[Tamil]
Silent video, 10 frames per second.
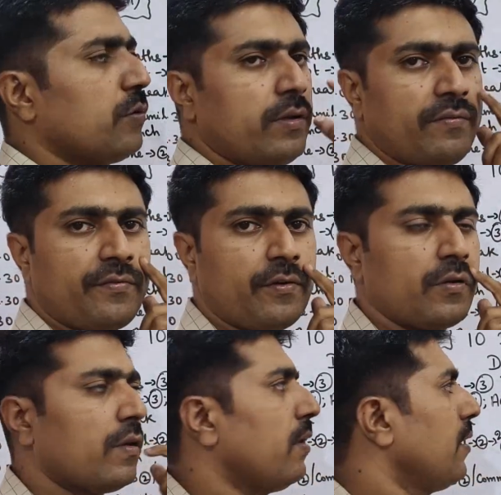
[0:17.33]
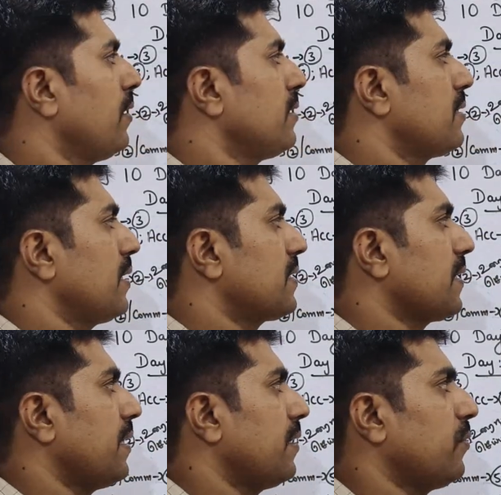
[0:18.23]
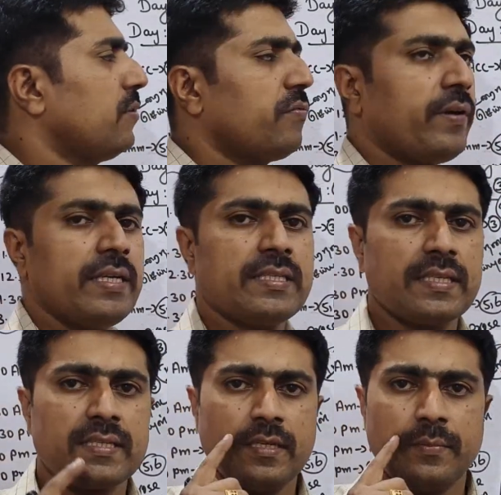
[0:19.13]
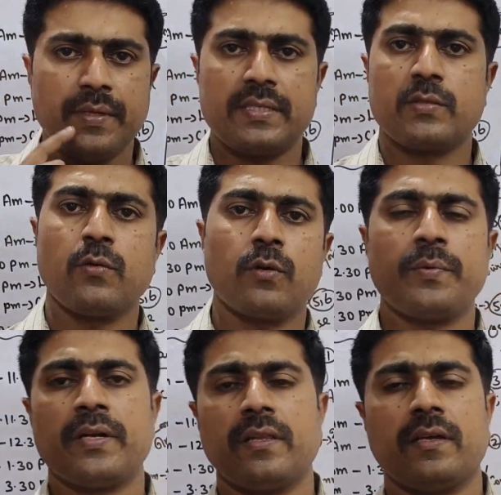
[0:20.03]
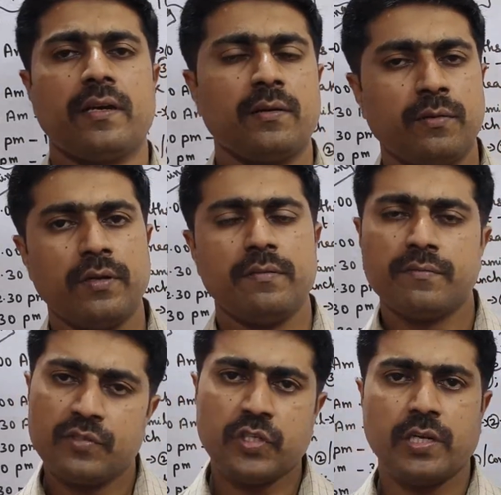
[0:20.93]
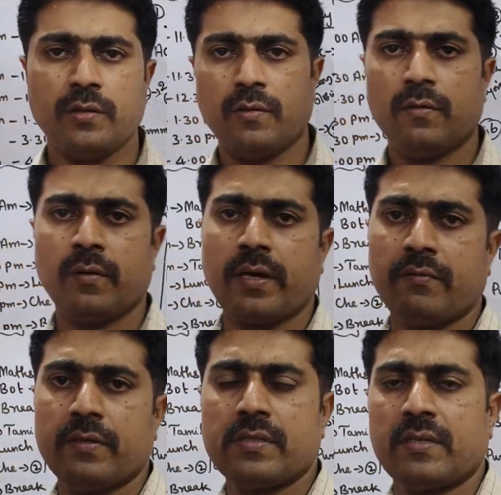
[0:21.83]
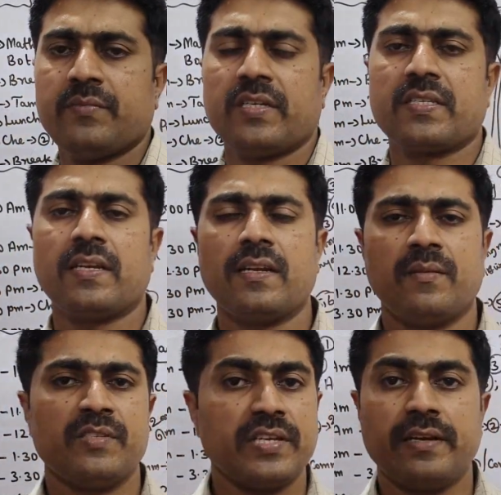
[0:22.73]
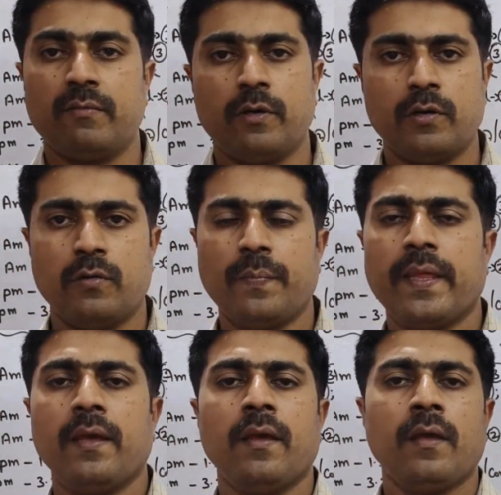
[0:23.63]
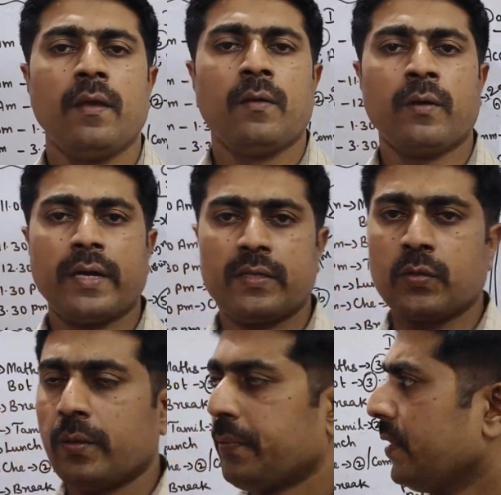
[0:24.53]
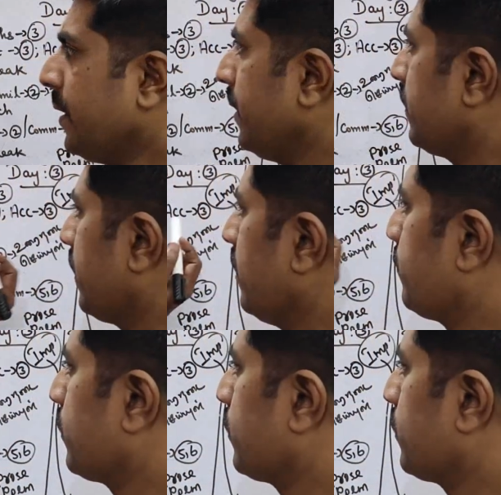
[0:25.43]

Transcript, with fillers: டுவெண்ட்டி ஃபோர் சிக்ஸ் ஹண்ட்ரடுக்கு வந்து ஃபைவ் சிக்ஸ்டி பிளஸ் ஸ்கோர் பண்றதுக்கான ஒரு ஷெடியூல் ஓகேவா சப்ஜெக்ட்ஸ் எல்லாம் நம்ம சென்டம் வாங்கணும் ஓகே ஸோ இப்போ இந்த டே த்ரீயை